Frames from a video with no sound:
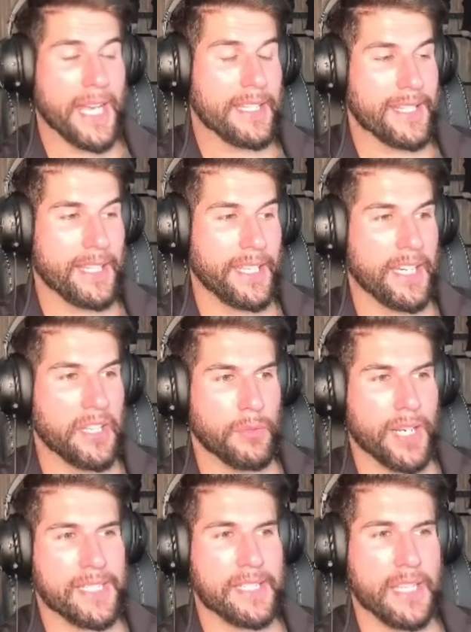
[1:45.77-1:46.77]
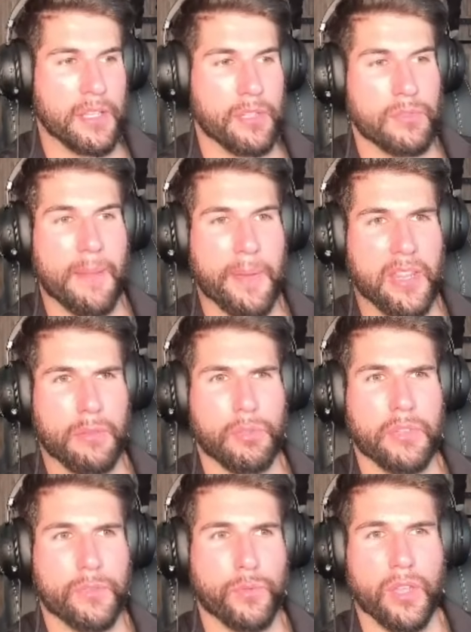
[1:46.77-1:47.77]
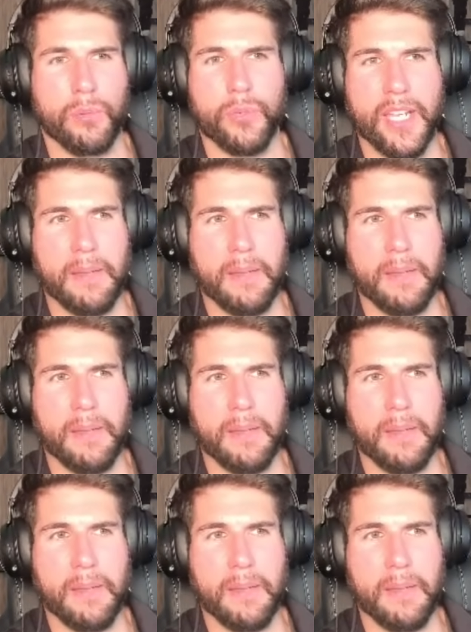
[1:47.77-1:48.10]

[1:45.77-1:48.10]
está teniendo una sensación, una percepción de esfuerzo muy